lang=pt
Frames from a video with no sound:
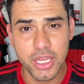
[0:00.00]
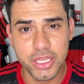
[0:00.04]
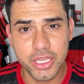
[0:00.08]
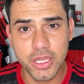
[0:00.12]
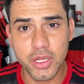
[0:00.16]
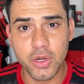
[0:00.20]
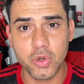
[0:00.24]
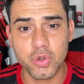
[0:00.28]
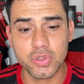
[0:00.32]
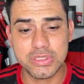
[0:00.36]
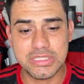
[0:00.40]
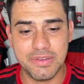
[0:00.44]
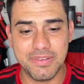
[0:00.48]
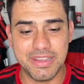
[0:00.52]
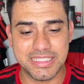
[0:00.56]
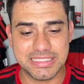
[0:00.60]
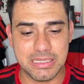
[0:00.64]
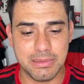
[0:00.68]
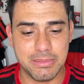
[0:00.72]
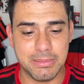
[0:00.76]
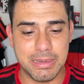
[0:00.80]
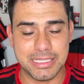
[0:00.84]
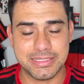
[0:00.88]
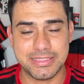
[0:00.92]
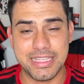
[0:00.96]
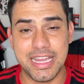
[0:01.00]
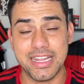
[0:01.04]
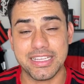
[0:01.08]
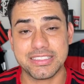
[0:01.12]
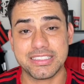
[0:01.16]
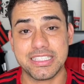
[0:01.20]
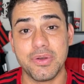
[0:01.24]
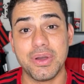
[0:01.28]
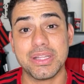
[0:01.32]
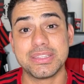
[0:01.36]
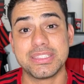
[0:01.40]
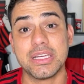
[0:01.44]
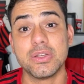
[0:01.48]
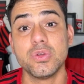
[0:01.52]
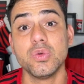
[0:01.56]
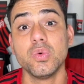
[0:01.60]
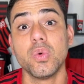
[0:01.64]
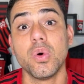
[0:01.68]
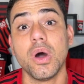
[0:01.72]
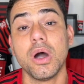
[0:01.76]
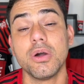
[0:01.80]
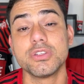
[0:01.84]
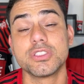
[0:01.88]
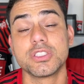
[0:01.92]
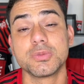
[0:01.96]
inclusive essa matéria saiu até no
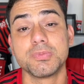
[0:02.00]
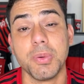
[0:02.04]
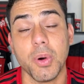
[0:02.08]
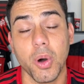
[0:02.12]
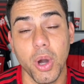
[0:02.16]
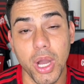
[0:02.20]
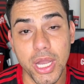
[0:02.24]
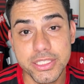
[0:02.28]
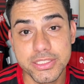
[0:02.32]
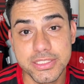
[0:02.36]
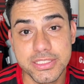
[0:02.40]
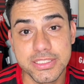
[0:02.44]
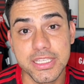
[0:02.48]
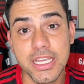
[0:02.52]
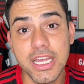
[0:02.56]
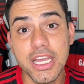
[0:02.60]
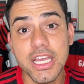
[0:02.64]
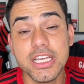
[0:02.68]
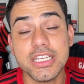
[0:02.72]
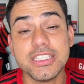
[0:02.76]
Wall Sports,